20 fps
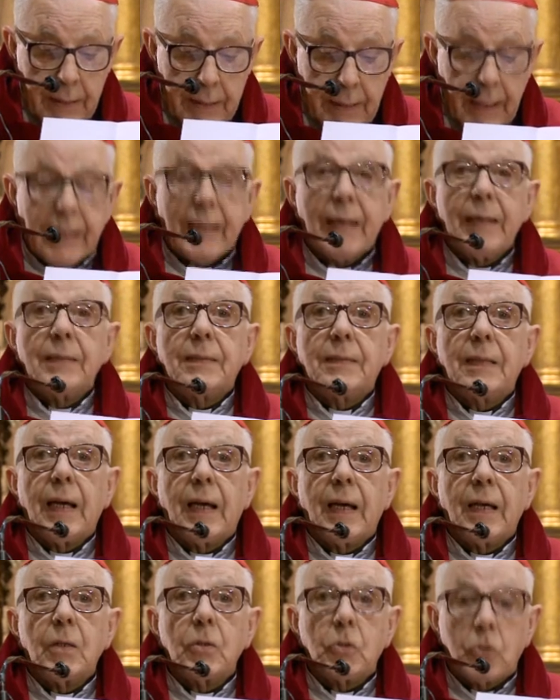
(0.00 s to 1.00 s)
De
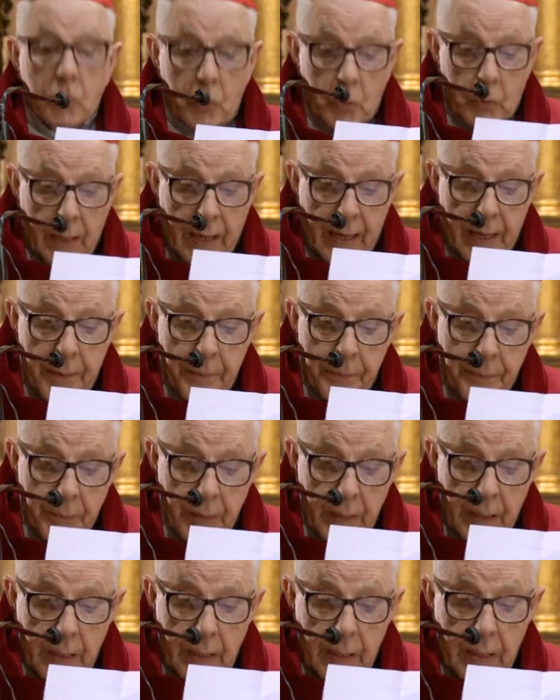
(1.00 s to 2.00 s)
aquella ciudad
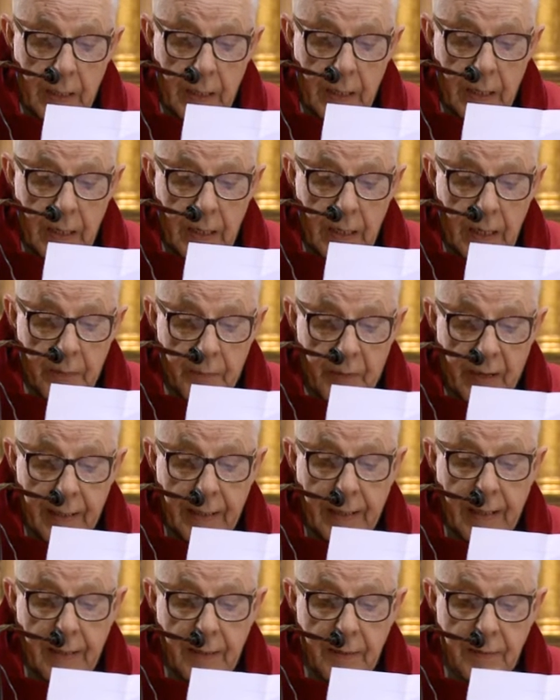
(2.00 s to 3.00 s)

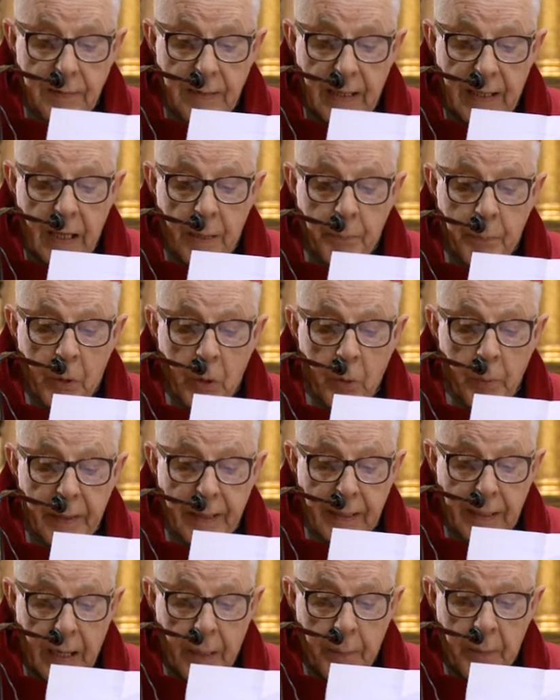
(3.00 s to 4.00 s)
evangelizada por
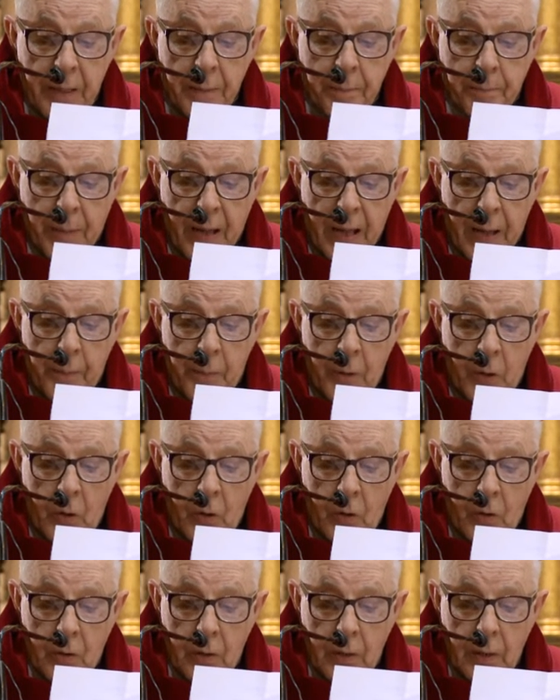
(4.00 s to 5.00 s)
Bernabé y
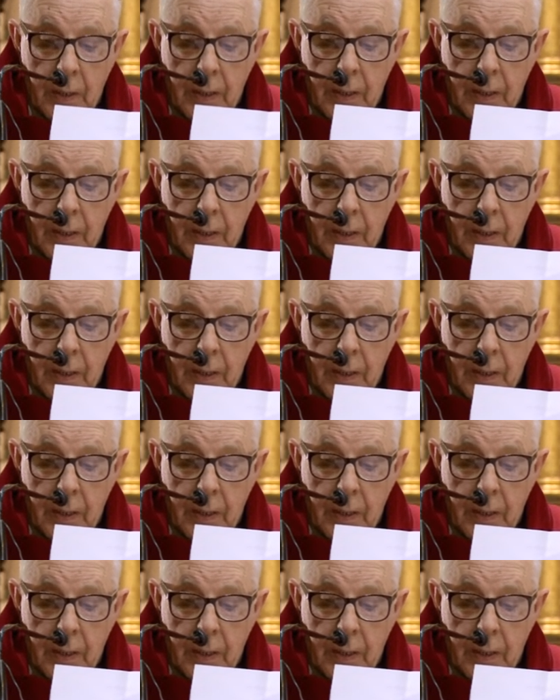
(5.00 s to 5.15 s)
Pablo,